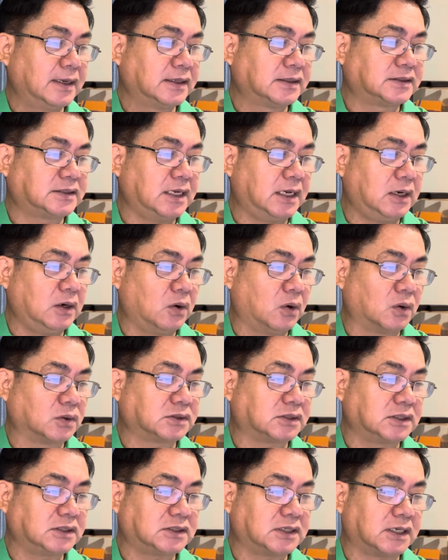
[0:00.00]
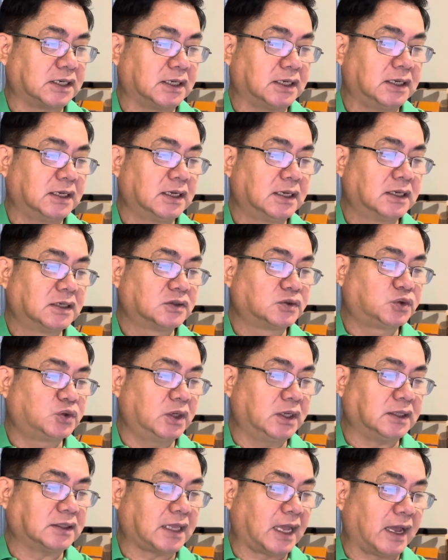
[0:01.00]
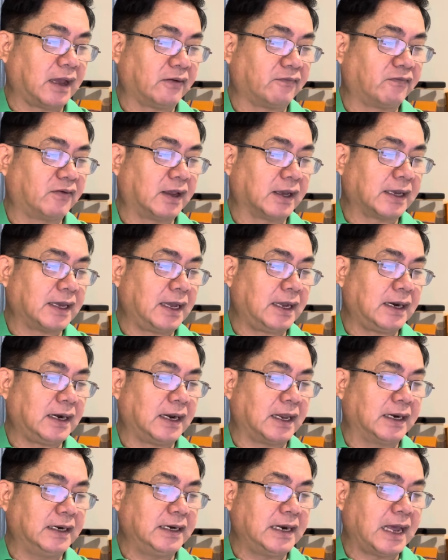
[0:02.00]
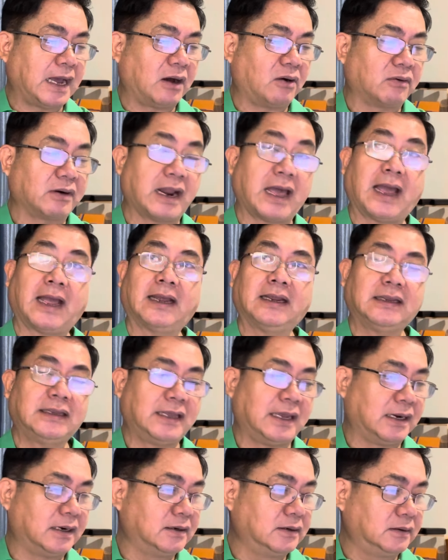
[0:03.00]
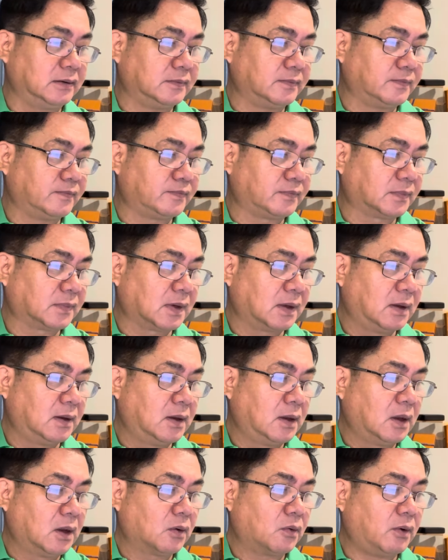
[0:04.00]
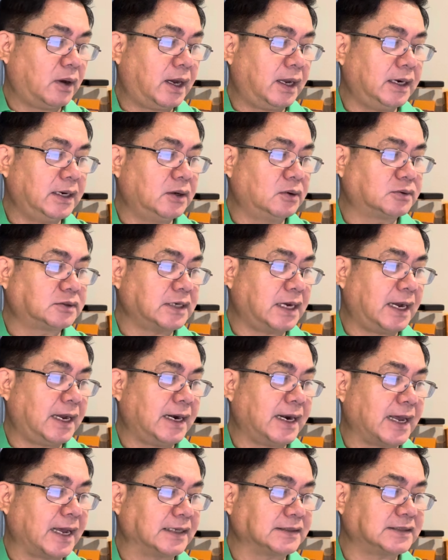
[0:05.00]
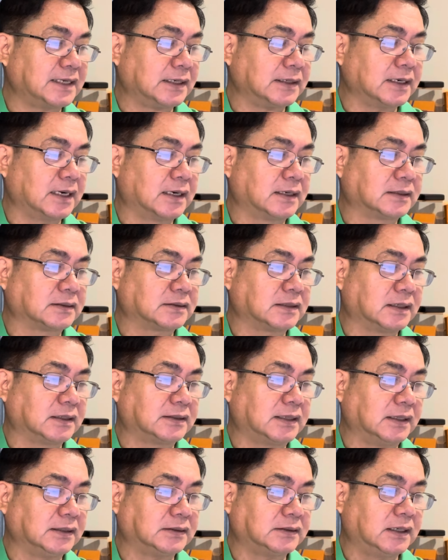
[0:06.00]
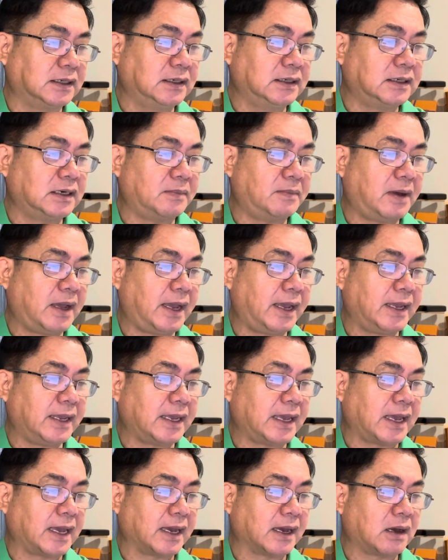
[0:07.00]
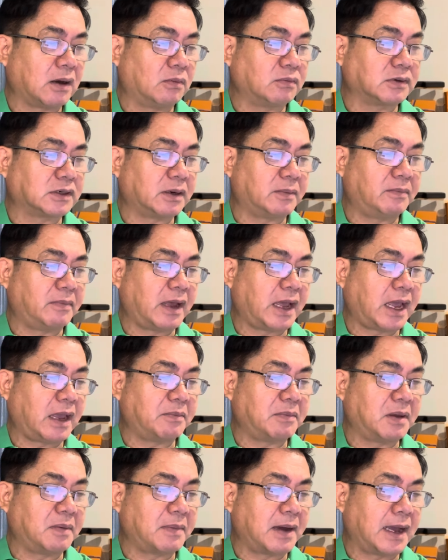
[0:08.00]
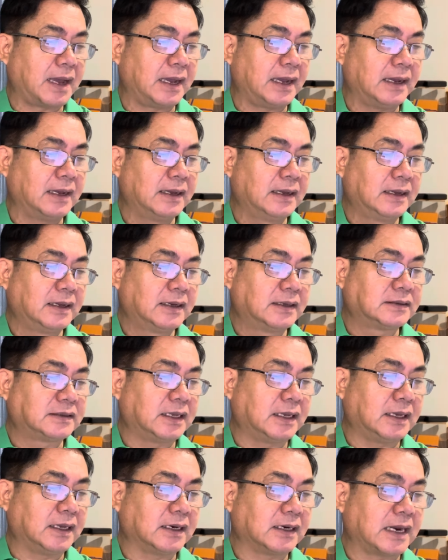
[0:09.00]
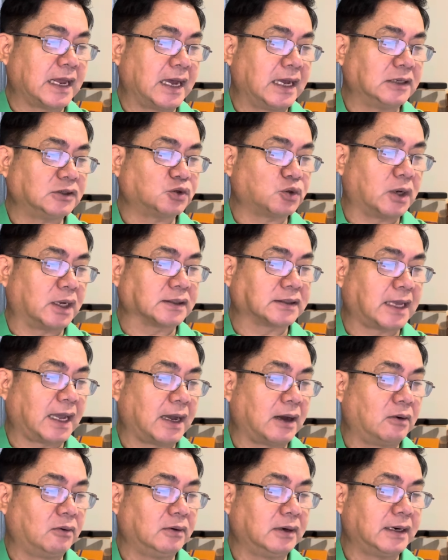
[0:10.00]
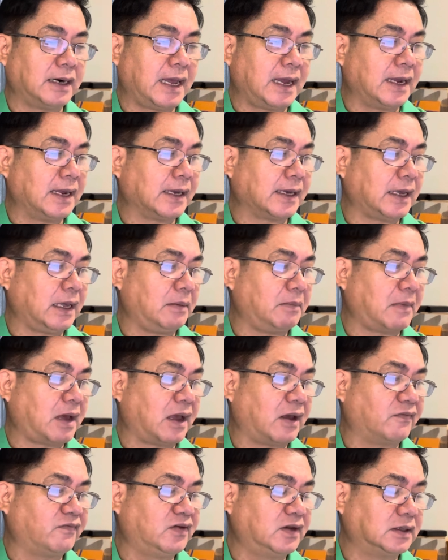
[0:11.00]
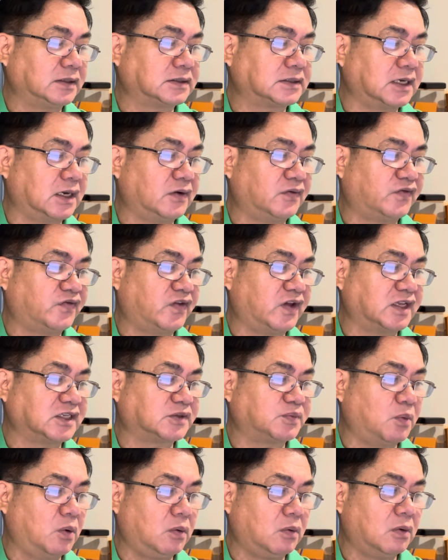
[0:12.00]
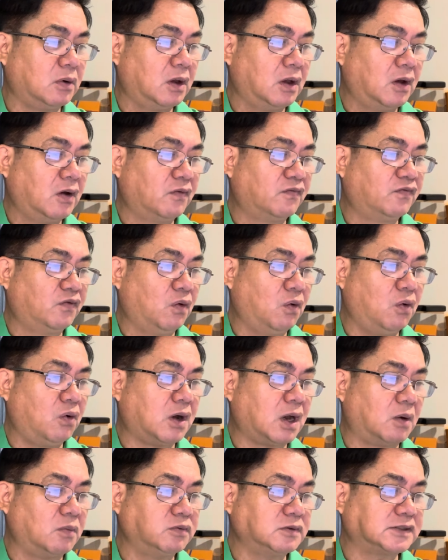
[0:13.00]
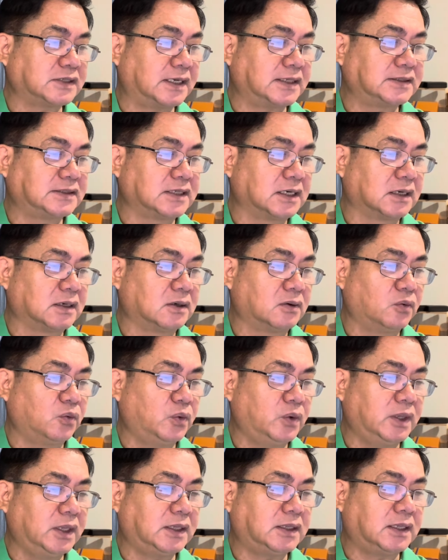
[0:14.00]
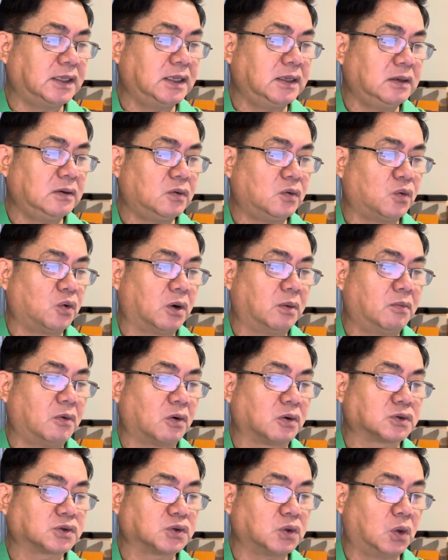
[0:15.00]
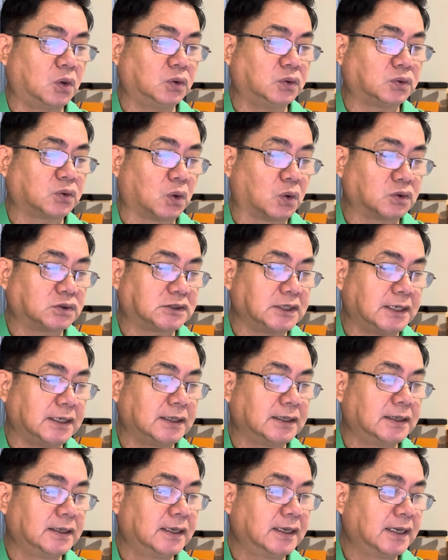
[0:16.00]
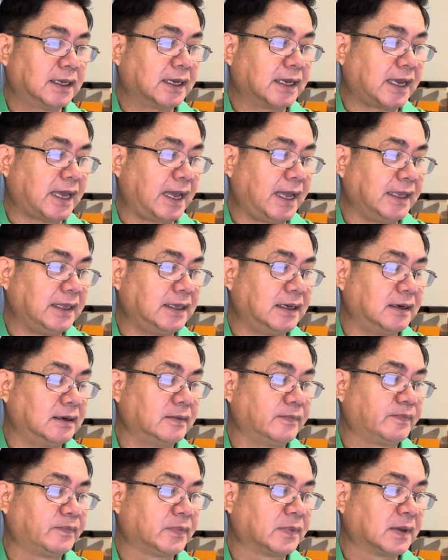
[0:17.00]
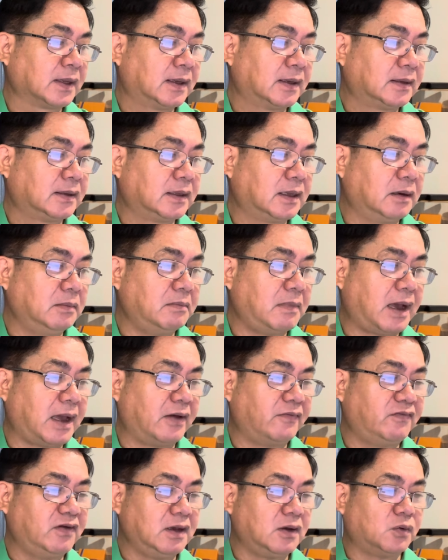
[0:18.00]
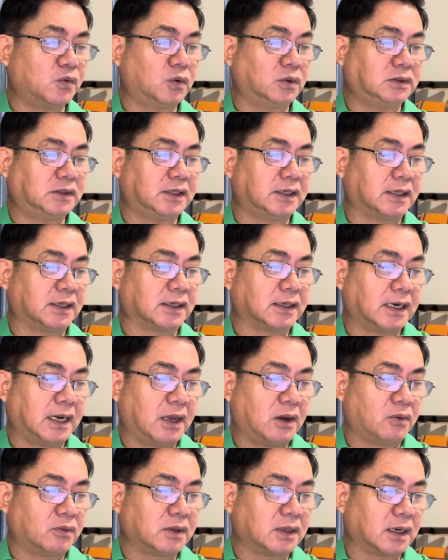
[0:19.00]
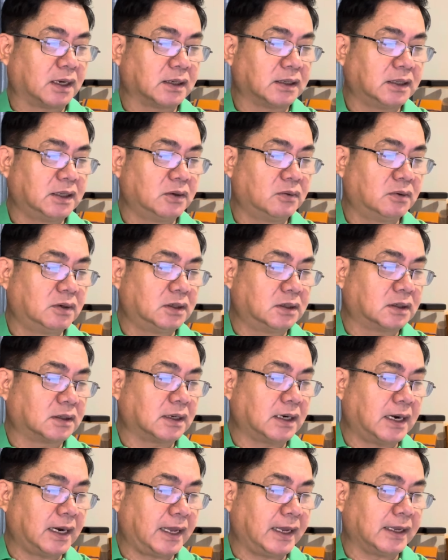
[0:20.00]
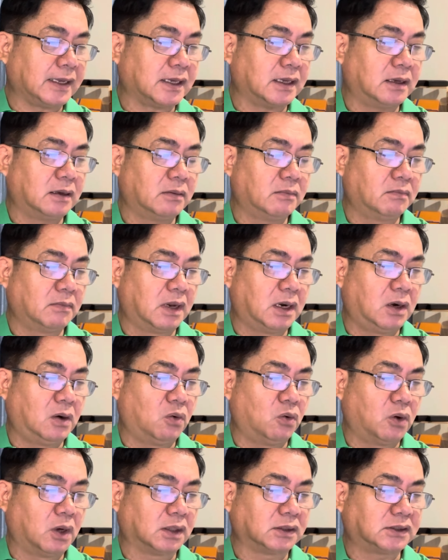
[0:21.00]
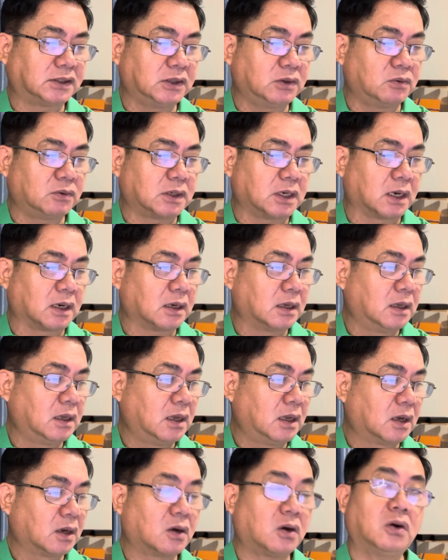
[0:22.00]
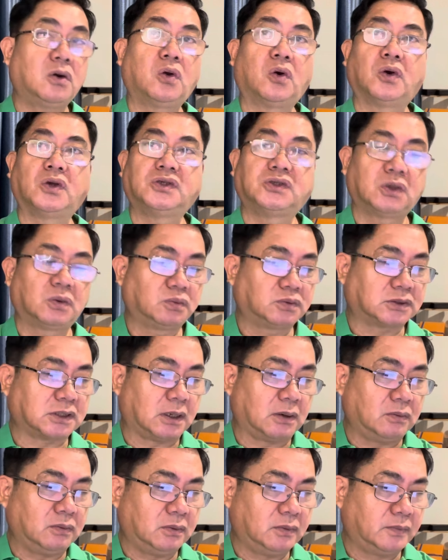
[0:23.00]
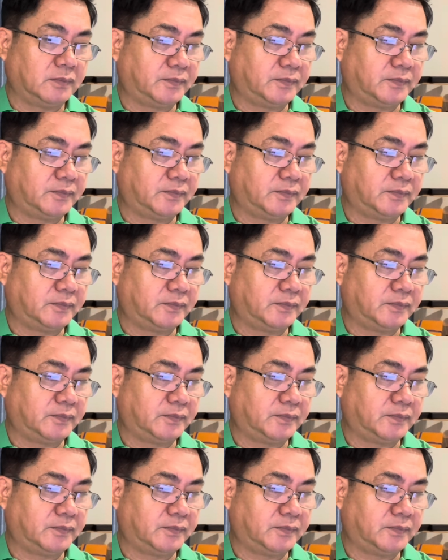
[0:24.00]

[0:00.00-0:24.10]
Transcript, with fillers: chế độ chính trị, xuyên tạc về các lãnh đạo đảng, nhà nước. Qua điều tra đã xác định từ tháng 4 năm 2023, Thiện đã soạn thảo đăng các bài viết trên Facebook vu khống danh dự, uy tín của một số tổ chức, cá nhân. Những bài viết của Thiện đều nhận nhiều lượt like, bình luận tiêu cực, có nội dung xấu.